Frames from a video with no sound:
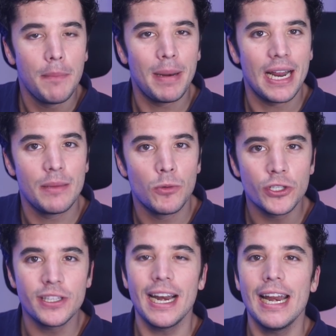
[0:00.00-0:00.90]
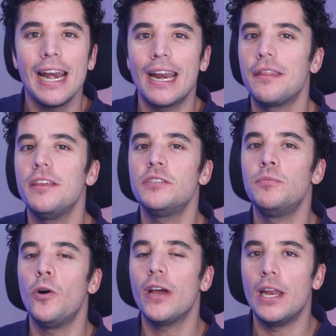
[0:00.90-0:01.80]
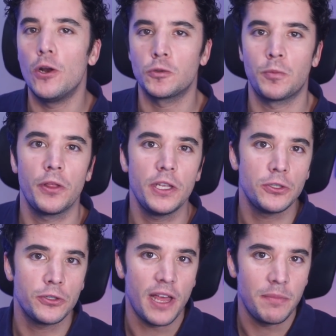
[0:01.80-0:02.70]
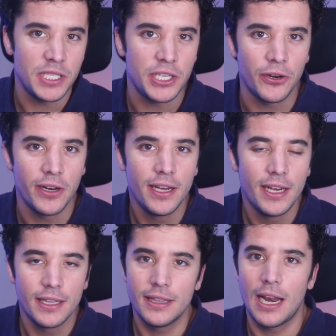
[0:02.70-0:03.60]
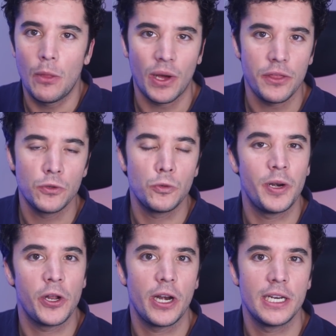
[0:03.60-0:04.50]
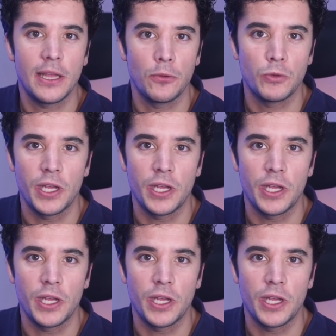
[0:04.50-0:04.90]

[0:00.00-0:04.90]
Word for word: para demostrar el racismo en los procesos de admisión de la educación superior en Estados